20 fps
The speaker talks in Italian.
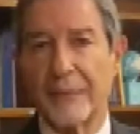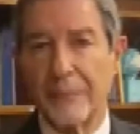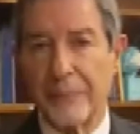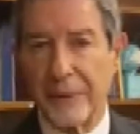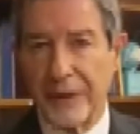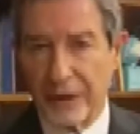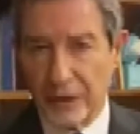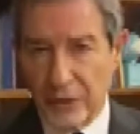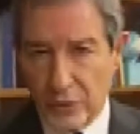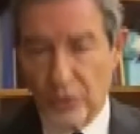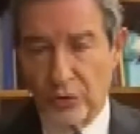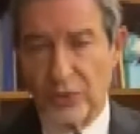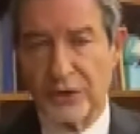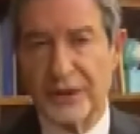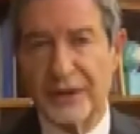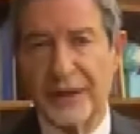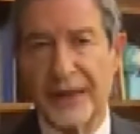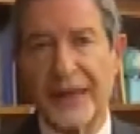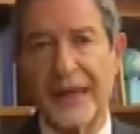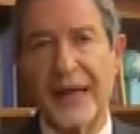Per
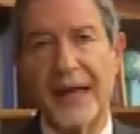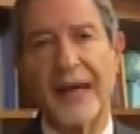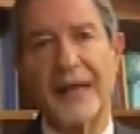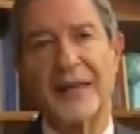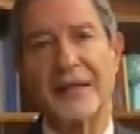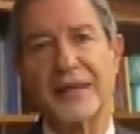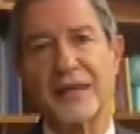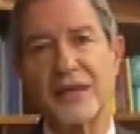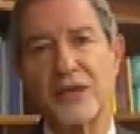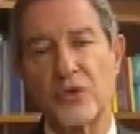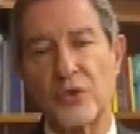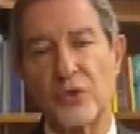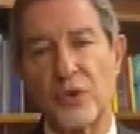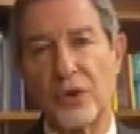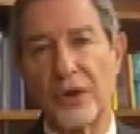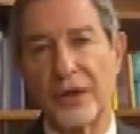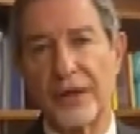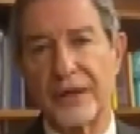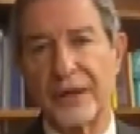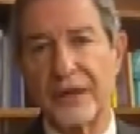tutte le altre
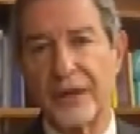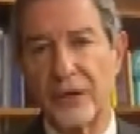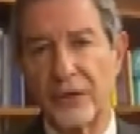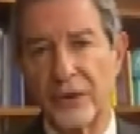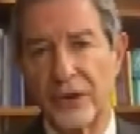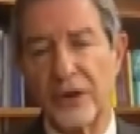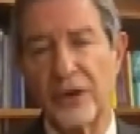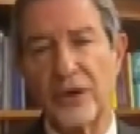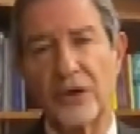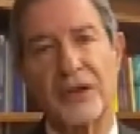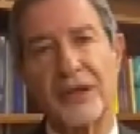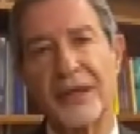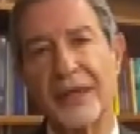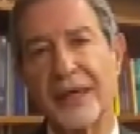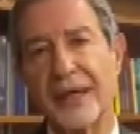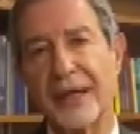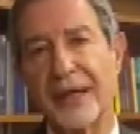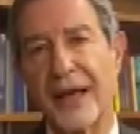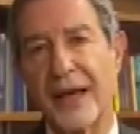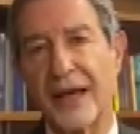scuole di ogni ordine
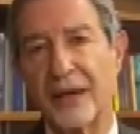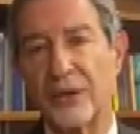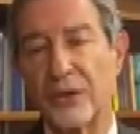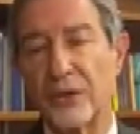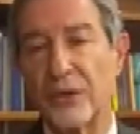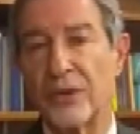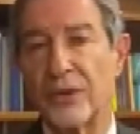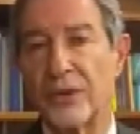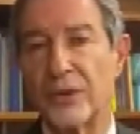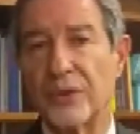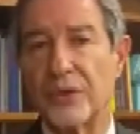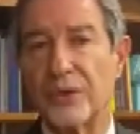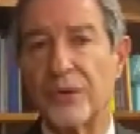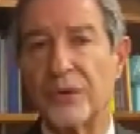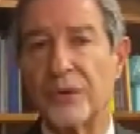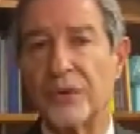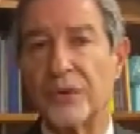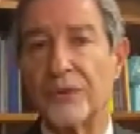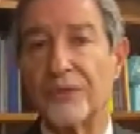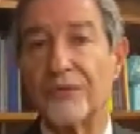e grado
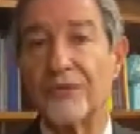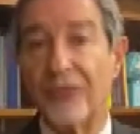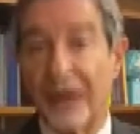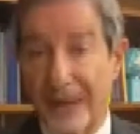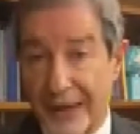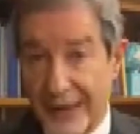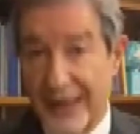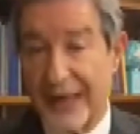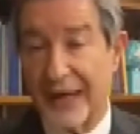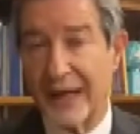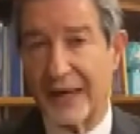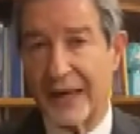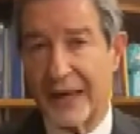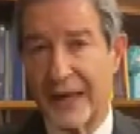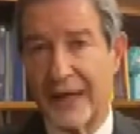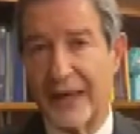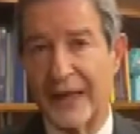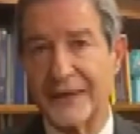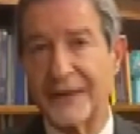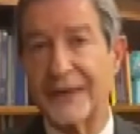eh, varrà
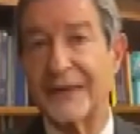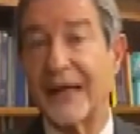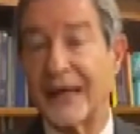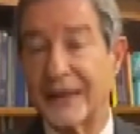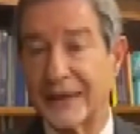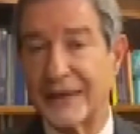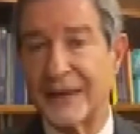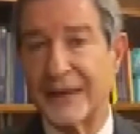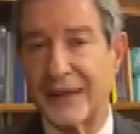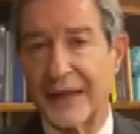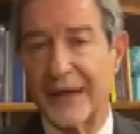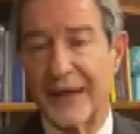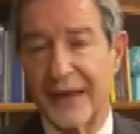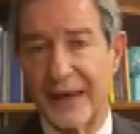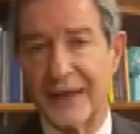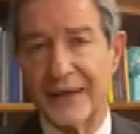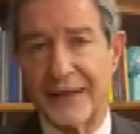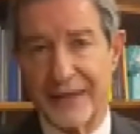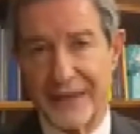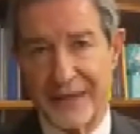la didattica
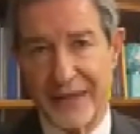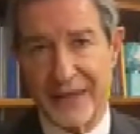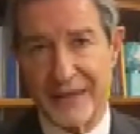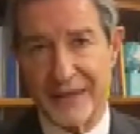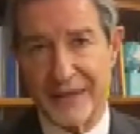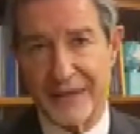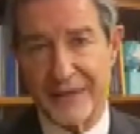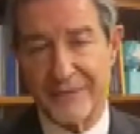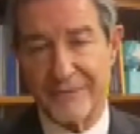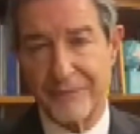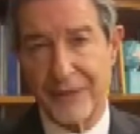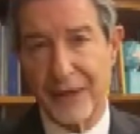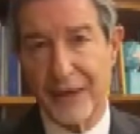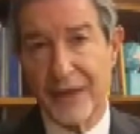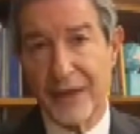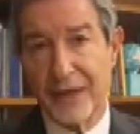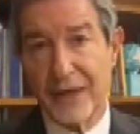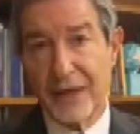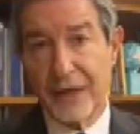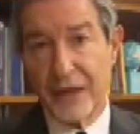a distanza.
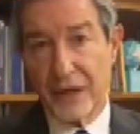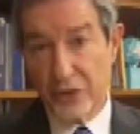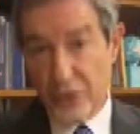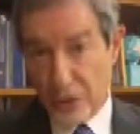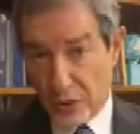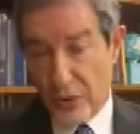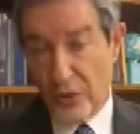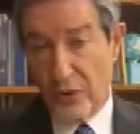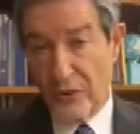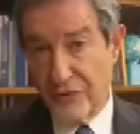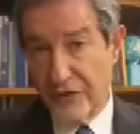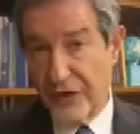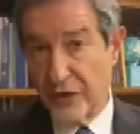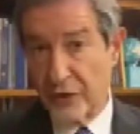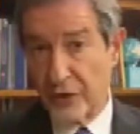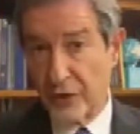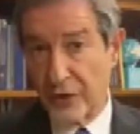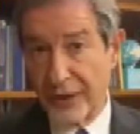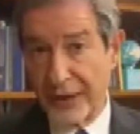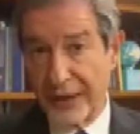Sono
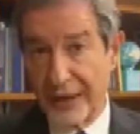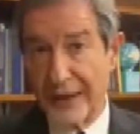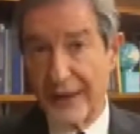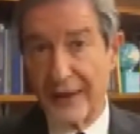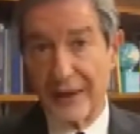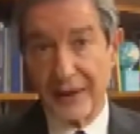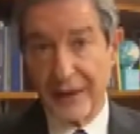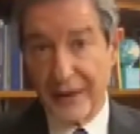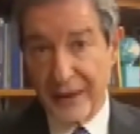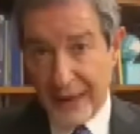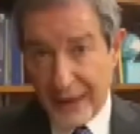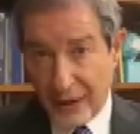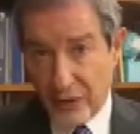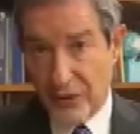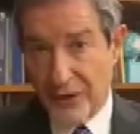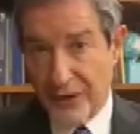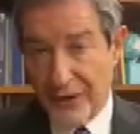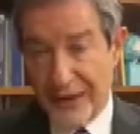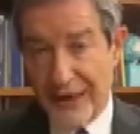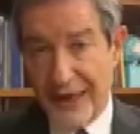convinto che la
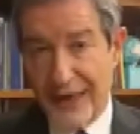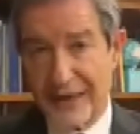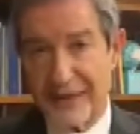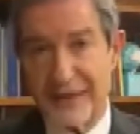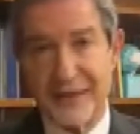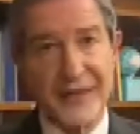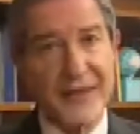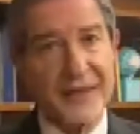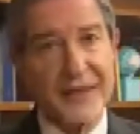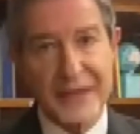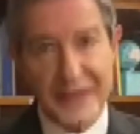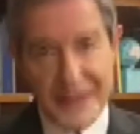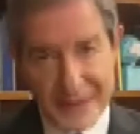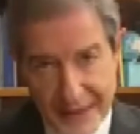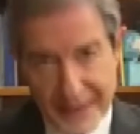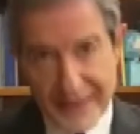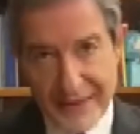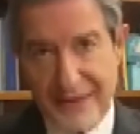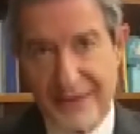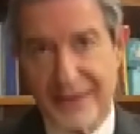ordinanza,
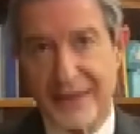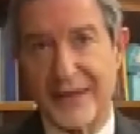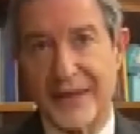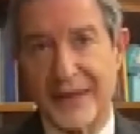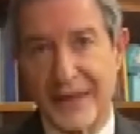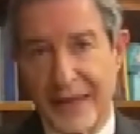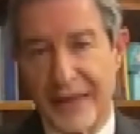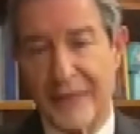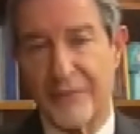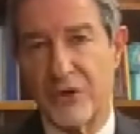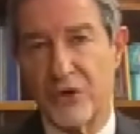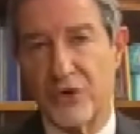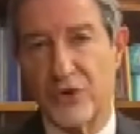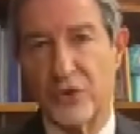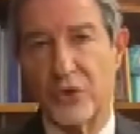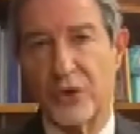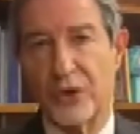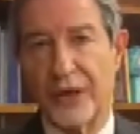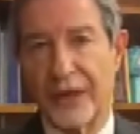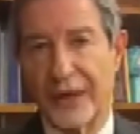senza le
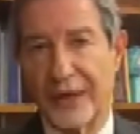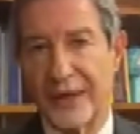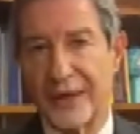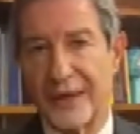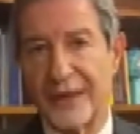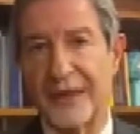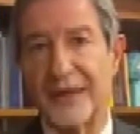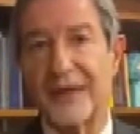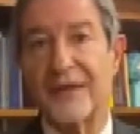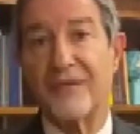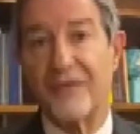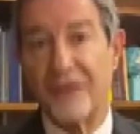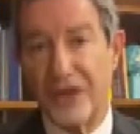misure di